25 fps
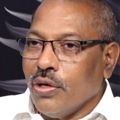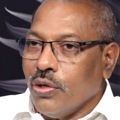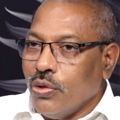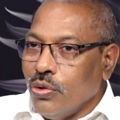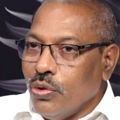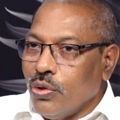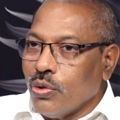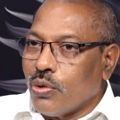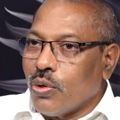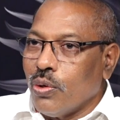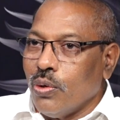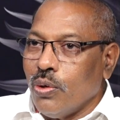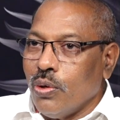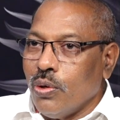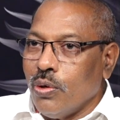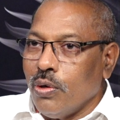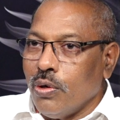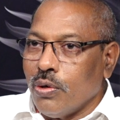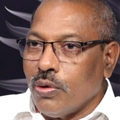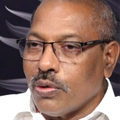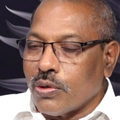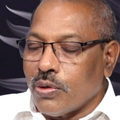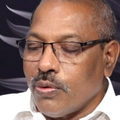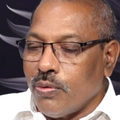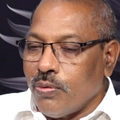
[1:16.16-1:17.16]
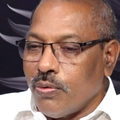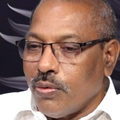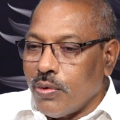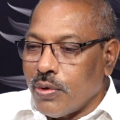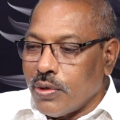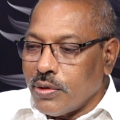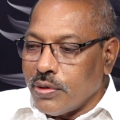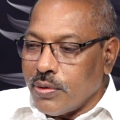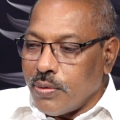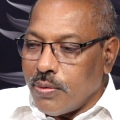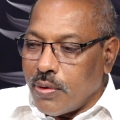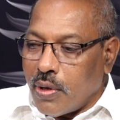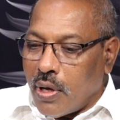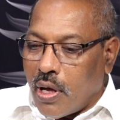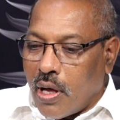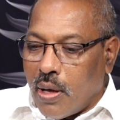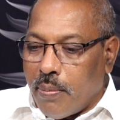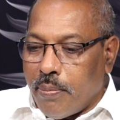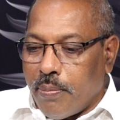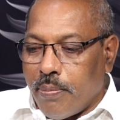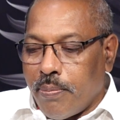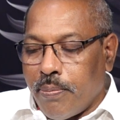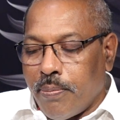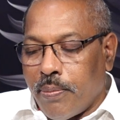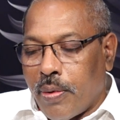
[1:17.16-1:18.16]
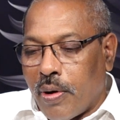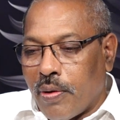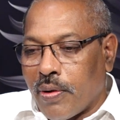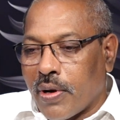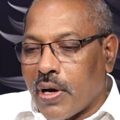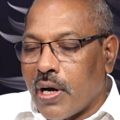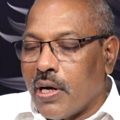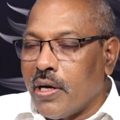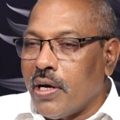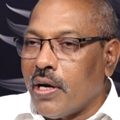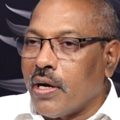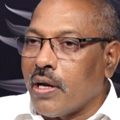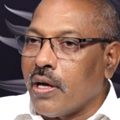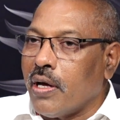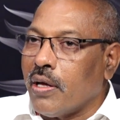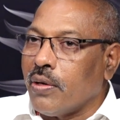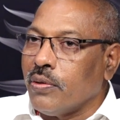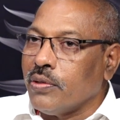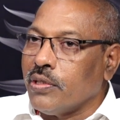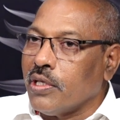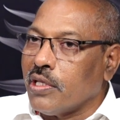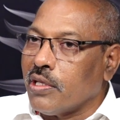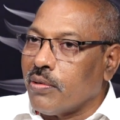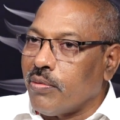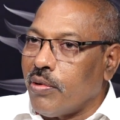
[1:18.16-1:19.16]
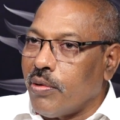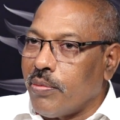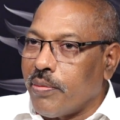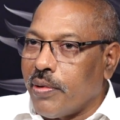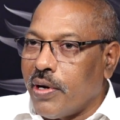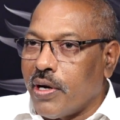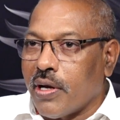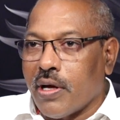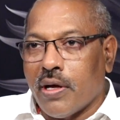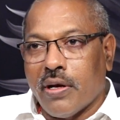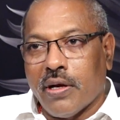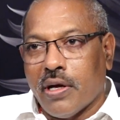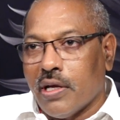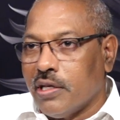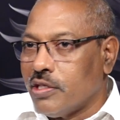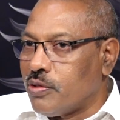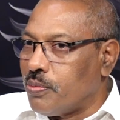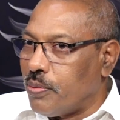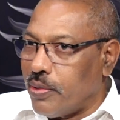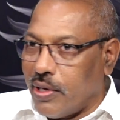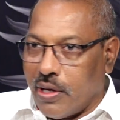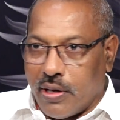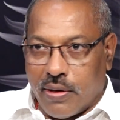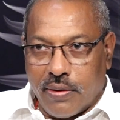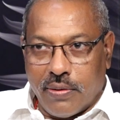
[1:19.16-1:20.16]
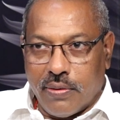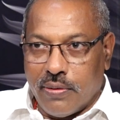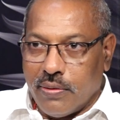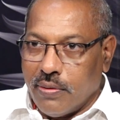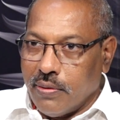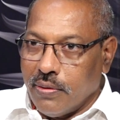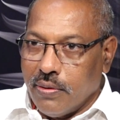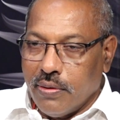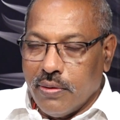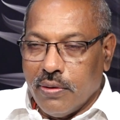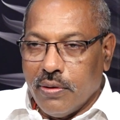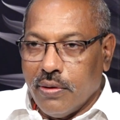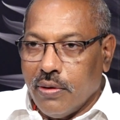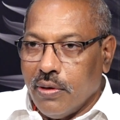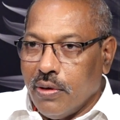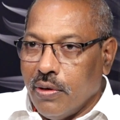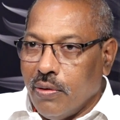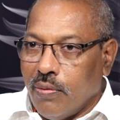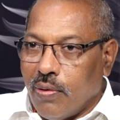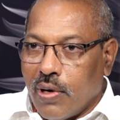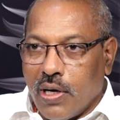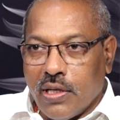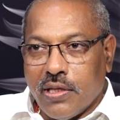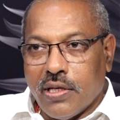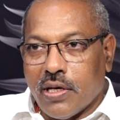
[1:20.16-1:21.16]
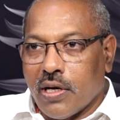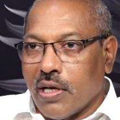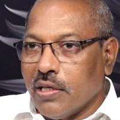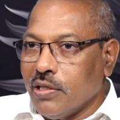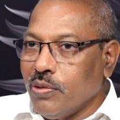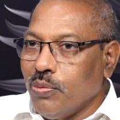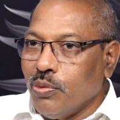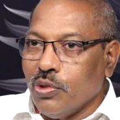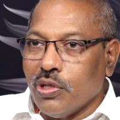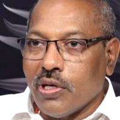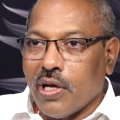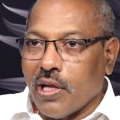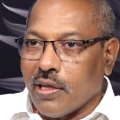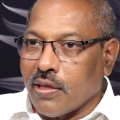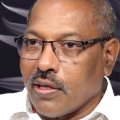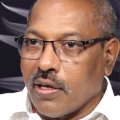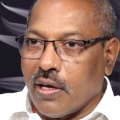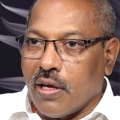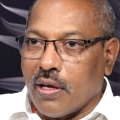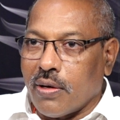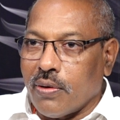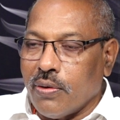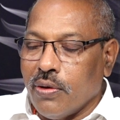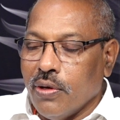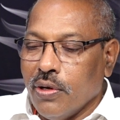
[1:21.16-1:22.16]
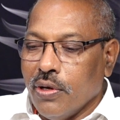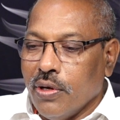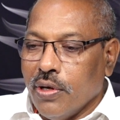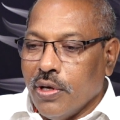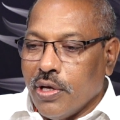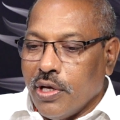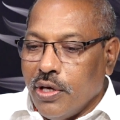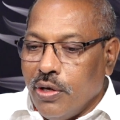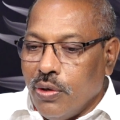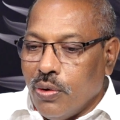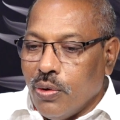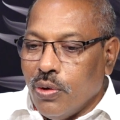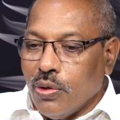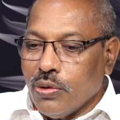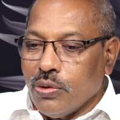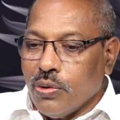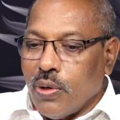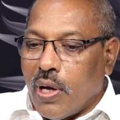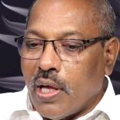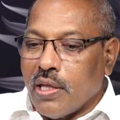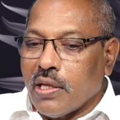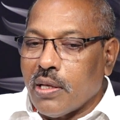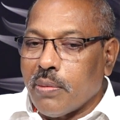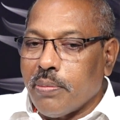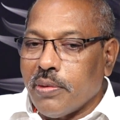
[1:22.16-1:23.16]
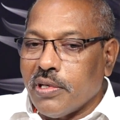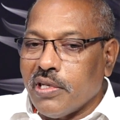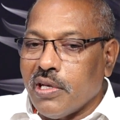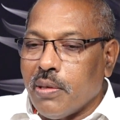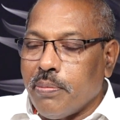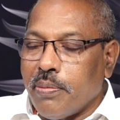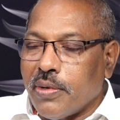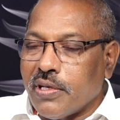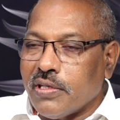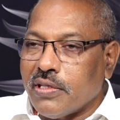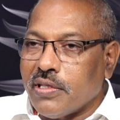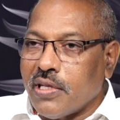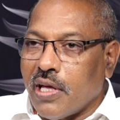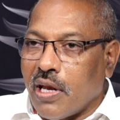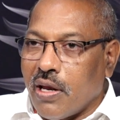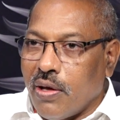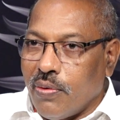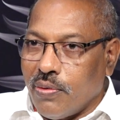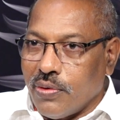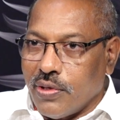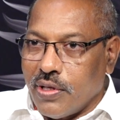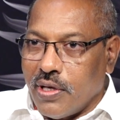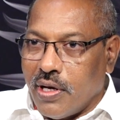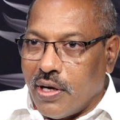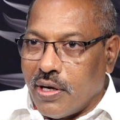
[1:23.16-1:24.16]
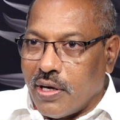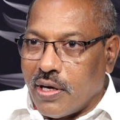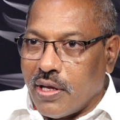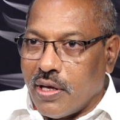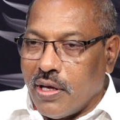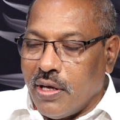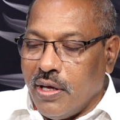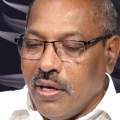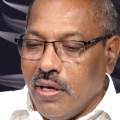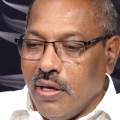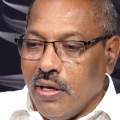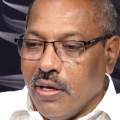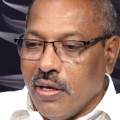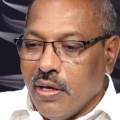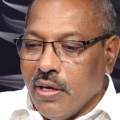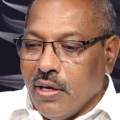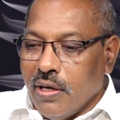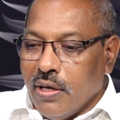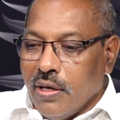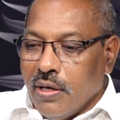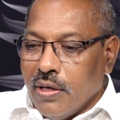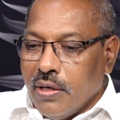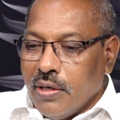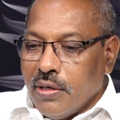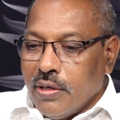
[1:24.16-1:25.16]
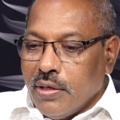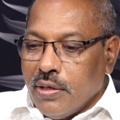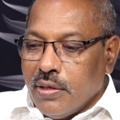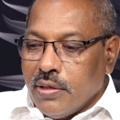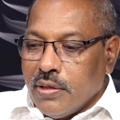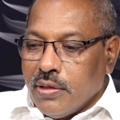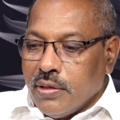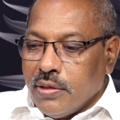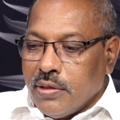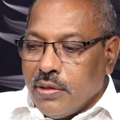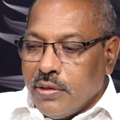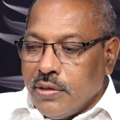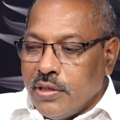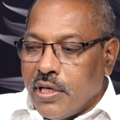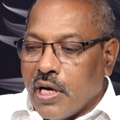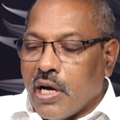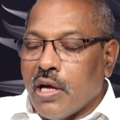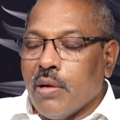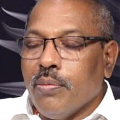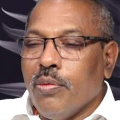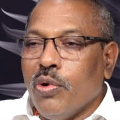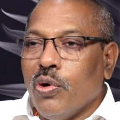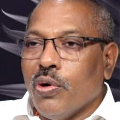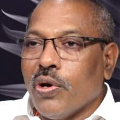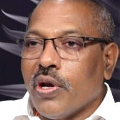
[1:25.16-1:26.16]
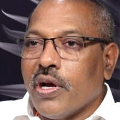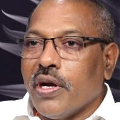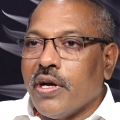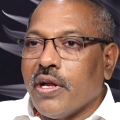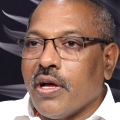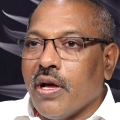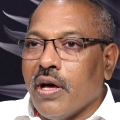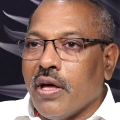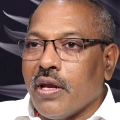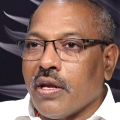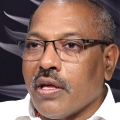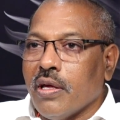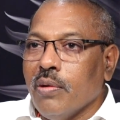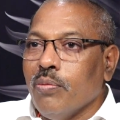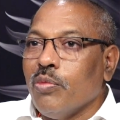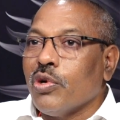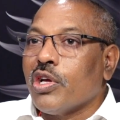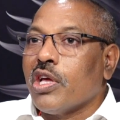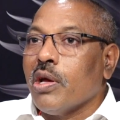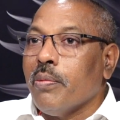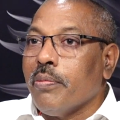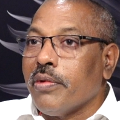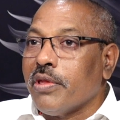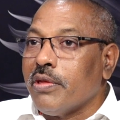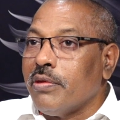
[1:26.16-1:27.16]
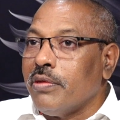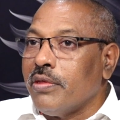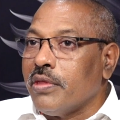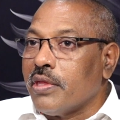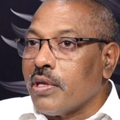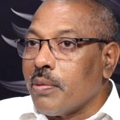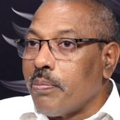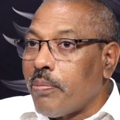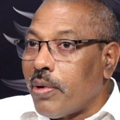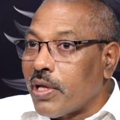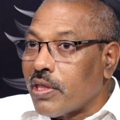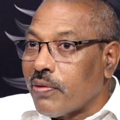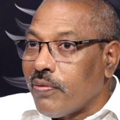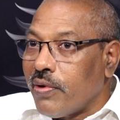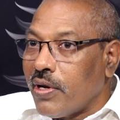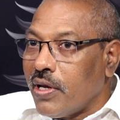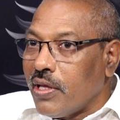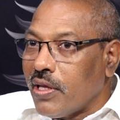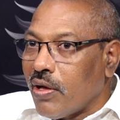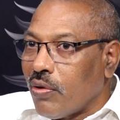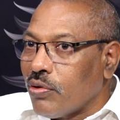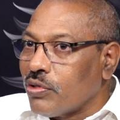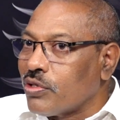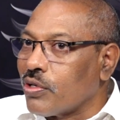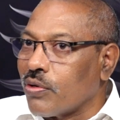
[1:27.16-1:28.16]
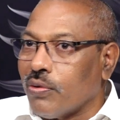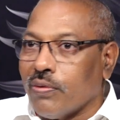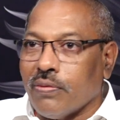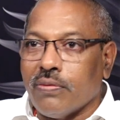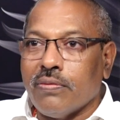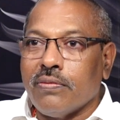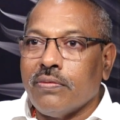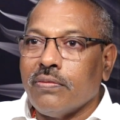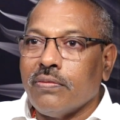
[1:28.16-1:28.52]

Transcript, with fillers: ఇందుట్లో పవన్ కళ్యాణ్ గారు చంద్రబాబు నాయుడు గారు కలిసిపోయారు వాళ్ళిద్దరు కలిసి ముందుకెళ్తున్నారు ఈరోజు ప్రజల పరిస్థితి ఎలా ఉంది అంటే జగన్మోహన్ రెడ్డి గారికి ముఖ్యమంత్రి పదం అనేది అవసరం